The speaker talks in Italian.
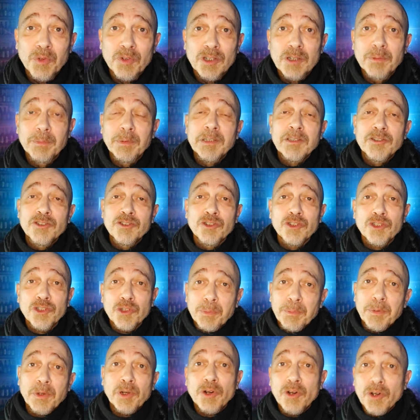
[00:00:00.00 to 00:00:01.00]
di quello che penso
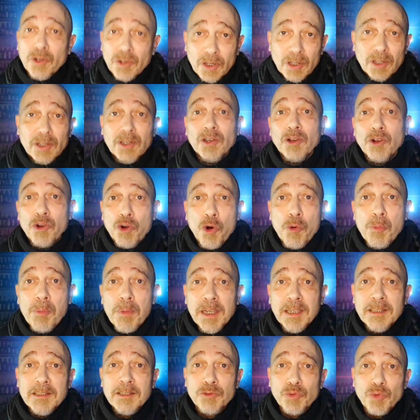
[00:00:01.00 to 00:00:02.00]
io, però
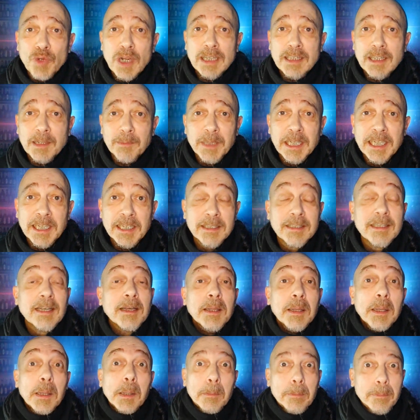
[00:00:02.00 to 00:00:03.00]
commenta
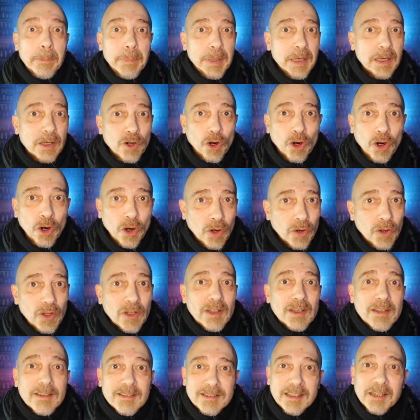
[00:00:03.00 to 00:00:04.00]
educatamente,
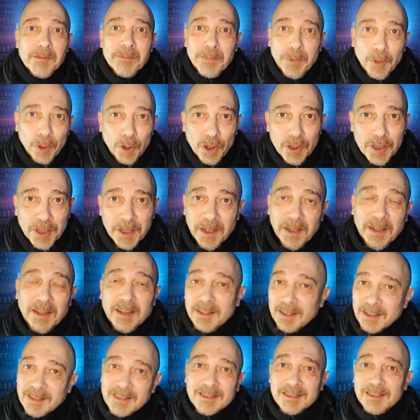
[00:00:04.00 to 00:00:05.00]
però se
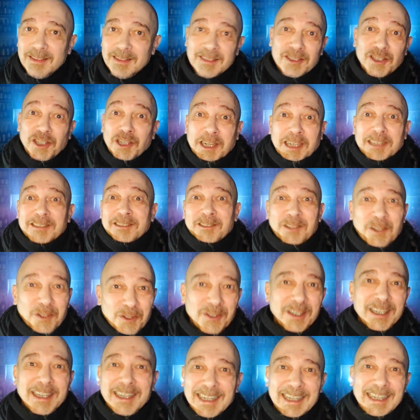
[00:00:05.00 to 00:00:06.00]
poi dici
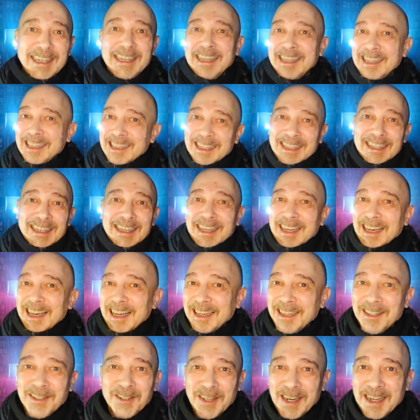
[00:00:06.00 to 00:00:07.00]
castronerie,
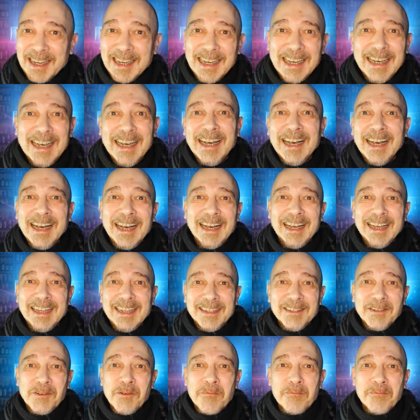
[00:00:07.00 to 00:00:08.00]
allora
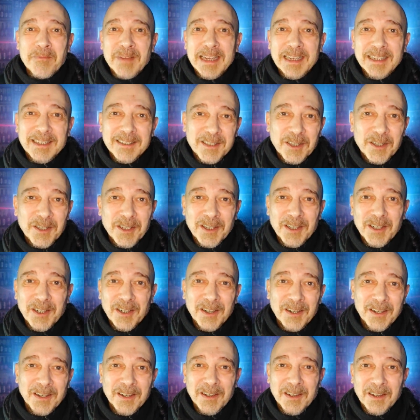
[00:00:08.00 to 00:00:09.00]
il
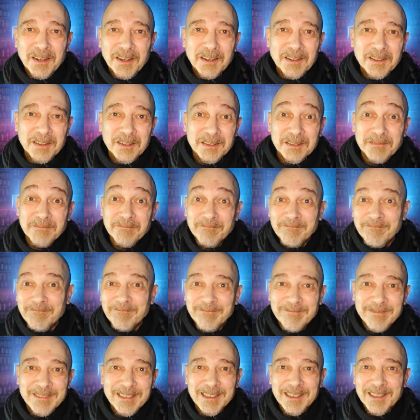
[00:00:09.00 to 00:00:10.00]
commento
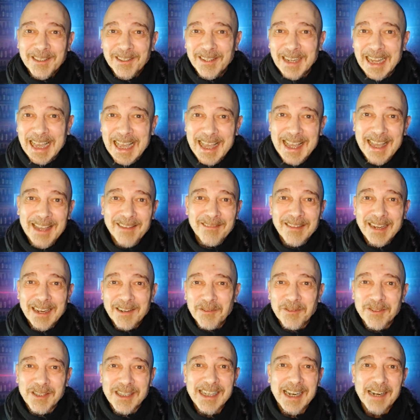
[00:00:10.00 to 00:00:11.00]
non è
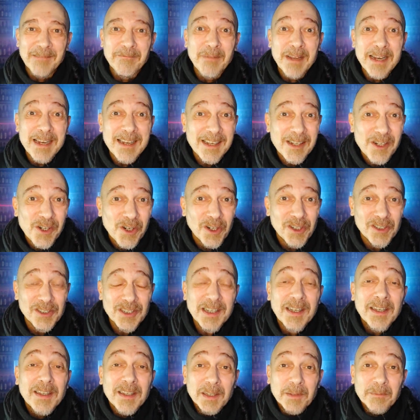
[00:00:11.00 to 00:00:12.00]
una così gran bella
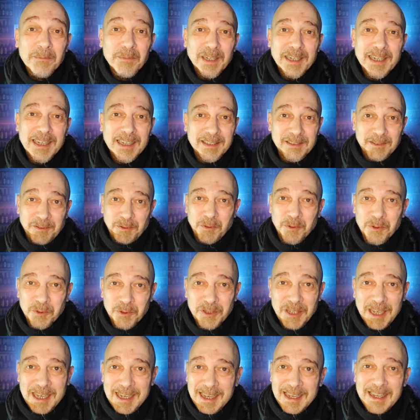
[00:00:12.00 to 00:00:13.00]
cosa, perché
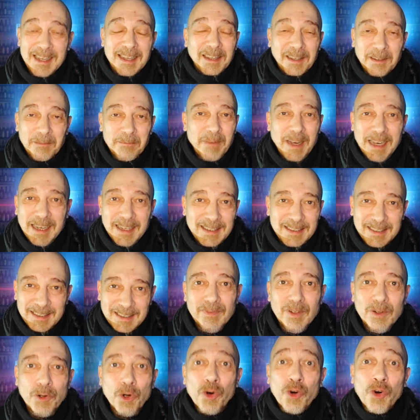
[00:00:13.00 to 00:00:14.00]
scusa, eh, ma
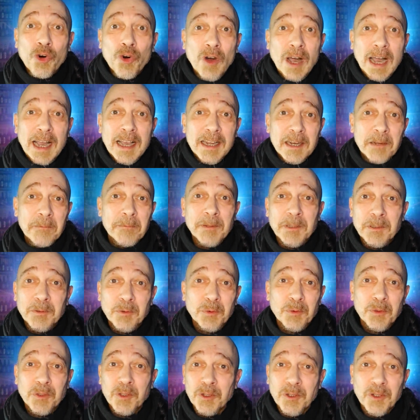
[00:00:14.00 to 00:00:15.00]
o hai
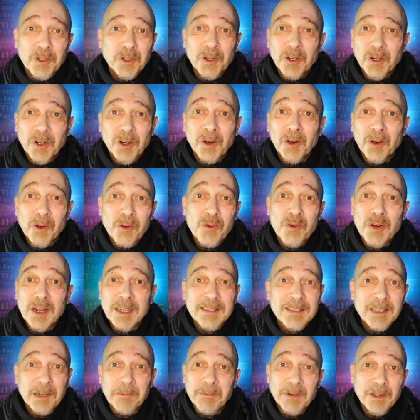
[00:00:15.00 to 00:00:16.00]
ripetuto con
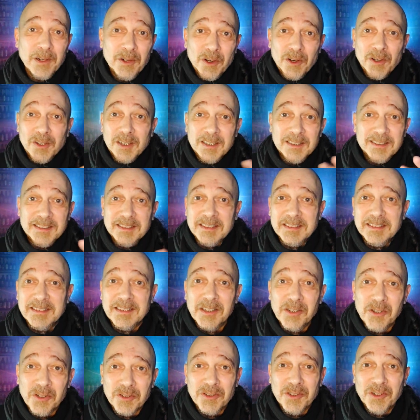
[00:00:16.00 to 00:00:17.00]
altre parole le
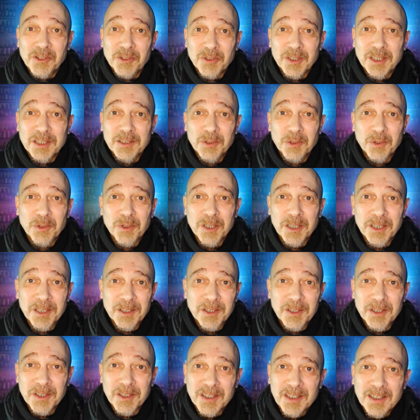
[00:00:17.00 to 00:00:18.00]
stesse cose che ho detto
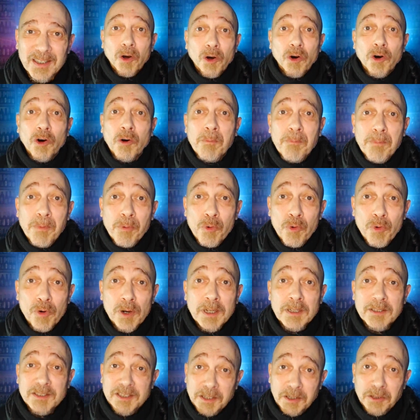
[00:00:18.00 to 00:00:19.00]
io,
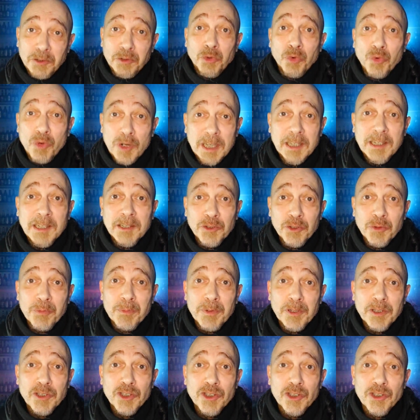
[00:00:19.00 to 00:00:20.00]
oppure sei tu che hai detto
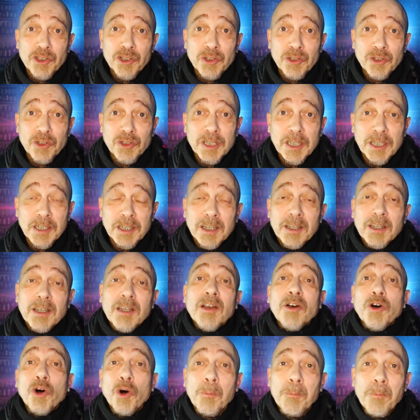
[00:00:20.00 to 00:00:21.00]
imprecisioni,
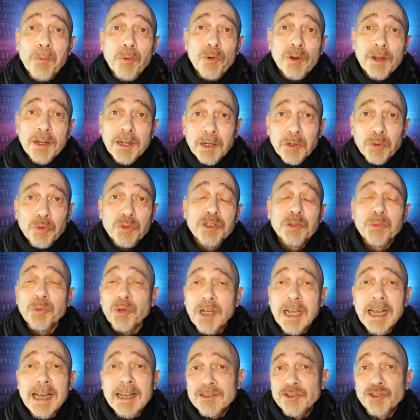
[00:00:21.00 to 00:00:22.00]
oppure
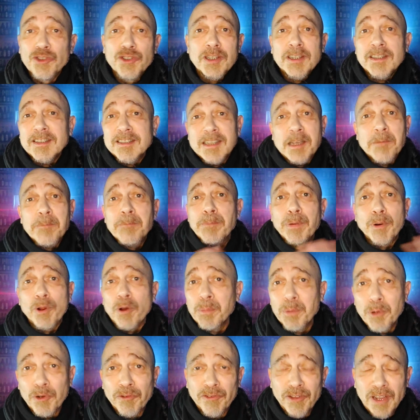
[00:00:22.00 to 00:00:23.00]
nell'ultimo caso te ne sei
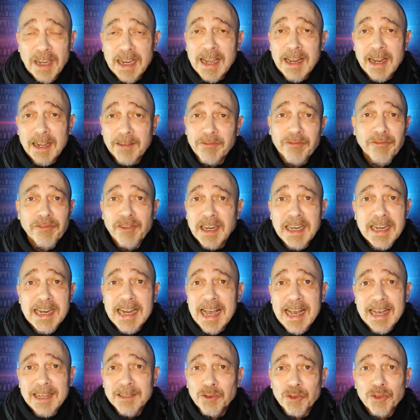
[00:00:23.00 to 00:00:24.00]
proprio frega-
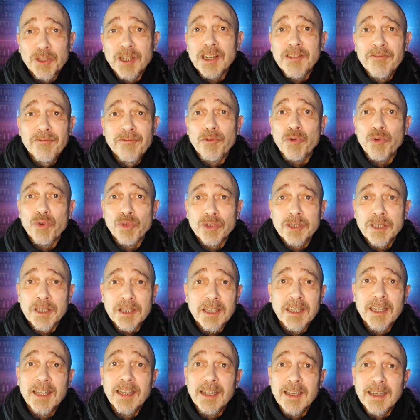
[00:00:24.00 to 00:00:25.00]
fregato delle
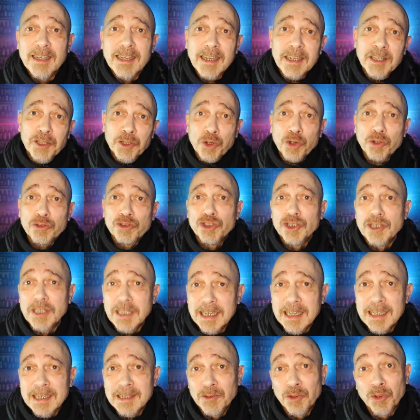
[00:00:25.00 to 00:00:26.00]
fonti che io ho
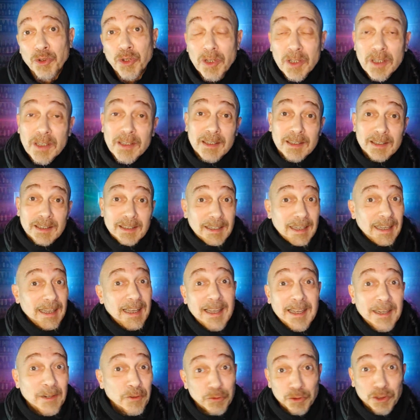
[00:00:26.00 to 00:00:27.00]
citato,
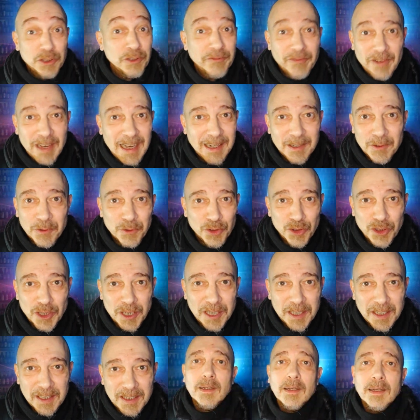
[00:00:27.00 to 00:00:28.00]
e, e non si fa
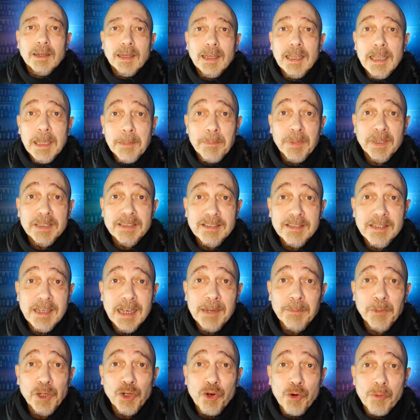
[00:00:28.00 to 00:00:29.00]
così. E
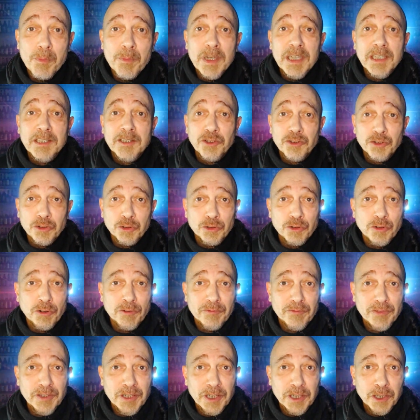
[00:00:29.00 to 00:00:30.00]
passiamo ai commenti sotto
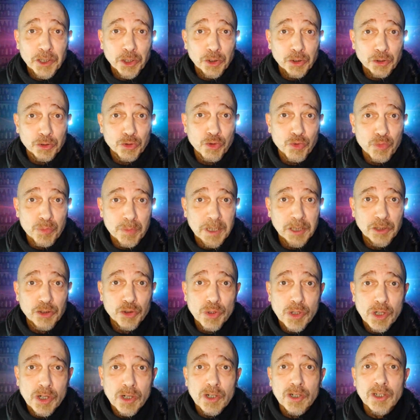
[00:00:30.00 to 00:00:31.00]
al video su
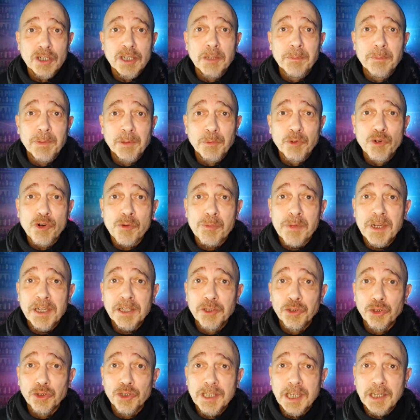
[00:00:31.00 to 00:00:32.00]
Mejugori, il primo
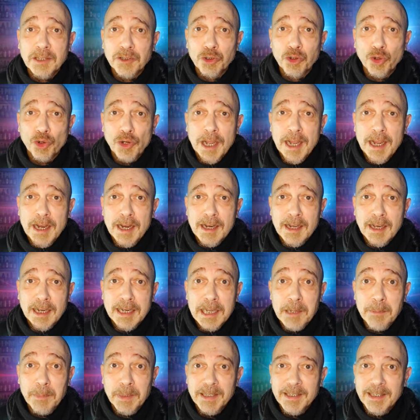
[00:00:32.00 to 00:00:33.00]
commento è di Antonella
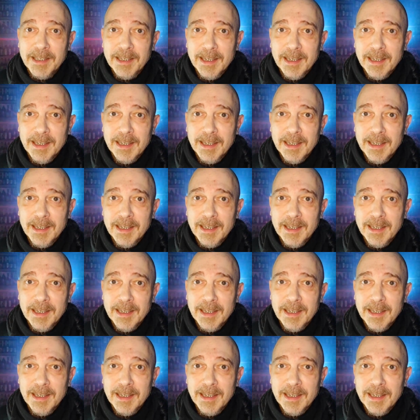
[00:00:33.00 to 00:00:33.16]
che mi